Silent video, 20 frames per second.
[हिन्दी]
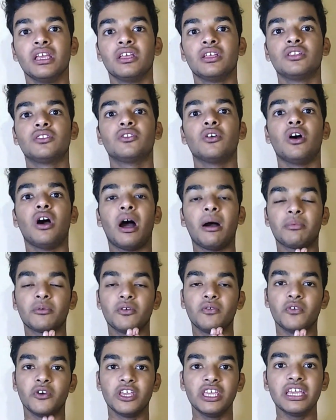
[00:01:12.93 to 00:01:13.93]
तो आपको
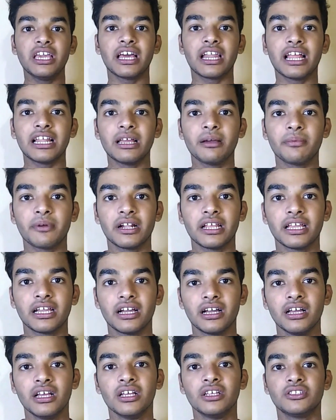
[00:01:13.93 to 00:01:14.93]
वही कराना पड़ेगा
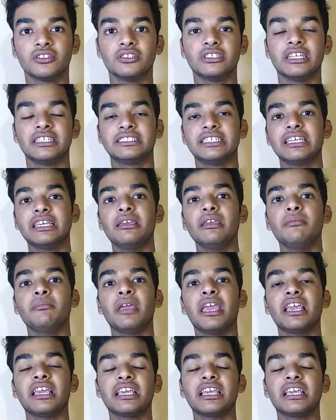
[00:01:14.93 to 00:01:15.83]
तो जैसे कि मैं एक